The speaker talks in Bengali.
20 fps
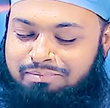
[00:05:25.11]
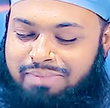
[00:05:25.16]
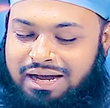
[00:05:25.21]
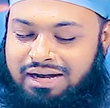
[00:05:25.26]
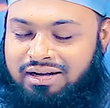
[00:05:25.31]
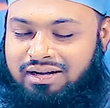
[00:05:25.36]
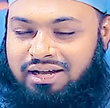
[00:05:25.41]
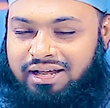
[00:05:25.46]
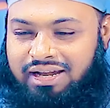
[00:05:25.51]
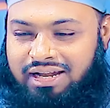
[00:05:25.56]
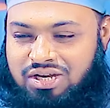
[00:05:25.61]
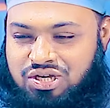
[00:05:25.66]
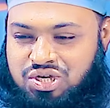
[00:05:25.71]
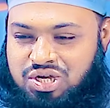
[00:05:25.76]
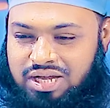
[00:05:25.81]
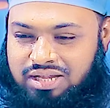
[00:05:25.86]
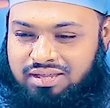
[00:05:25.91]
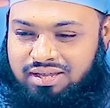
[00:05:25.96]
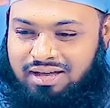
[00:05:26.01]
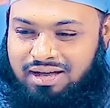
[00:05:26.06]
বান্ডিলের
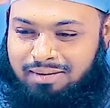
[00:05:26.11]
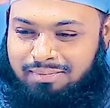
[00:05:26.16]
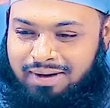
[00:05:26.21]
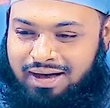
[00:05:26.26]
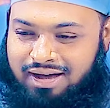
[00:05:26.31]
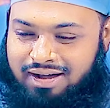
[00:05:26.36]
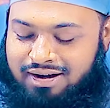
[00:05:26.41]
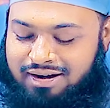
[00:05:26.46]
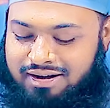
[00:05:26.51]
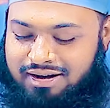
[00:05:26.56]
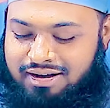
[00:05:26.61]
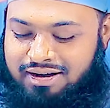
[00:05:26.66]
সাথে আবার